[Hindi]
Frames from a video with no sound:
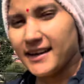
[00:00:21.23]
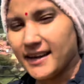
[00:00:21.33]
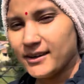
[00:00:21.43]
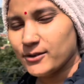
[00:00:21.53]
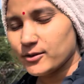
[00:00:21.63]

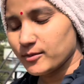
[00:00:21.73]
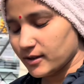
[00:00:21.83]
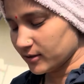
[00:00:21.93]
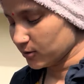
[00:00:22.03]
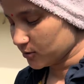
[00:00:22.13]
हेलो गुड
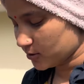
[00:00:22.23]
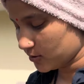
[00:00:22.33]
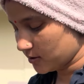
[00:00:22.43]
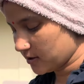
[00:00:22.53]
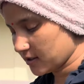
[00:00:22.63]
मॉर्निंग दोस्तों
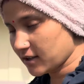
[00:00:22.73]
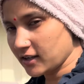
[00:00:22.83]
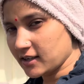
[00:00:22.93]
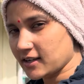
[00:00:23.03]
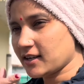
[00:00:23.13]

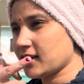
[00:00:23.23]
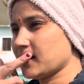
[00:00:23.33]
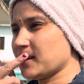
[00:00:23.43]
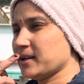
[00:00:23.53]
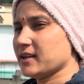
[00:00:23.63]
कल की
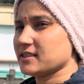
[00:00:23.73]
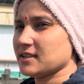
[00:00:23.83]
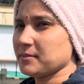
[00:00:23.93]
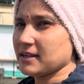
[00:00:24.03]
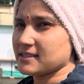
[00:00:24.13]

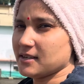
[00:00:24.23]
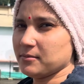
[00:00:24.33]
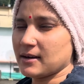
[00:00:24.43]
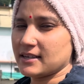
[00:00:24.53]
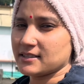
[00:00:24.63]
झमाझम
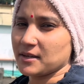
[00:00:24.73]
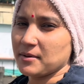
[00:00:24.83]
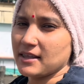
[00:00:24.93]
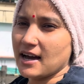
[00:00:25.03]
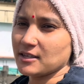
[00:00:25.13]
जम बारिश के
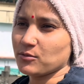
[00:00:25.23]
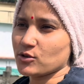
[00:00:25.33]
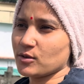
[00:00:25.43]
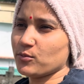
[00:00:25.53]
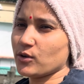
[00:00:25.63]
बाद आज
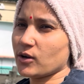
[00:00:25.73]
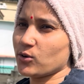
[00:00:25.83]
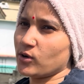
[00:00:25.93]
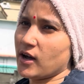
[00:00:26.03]
मौसम पूरा खुला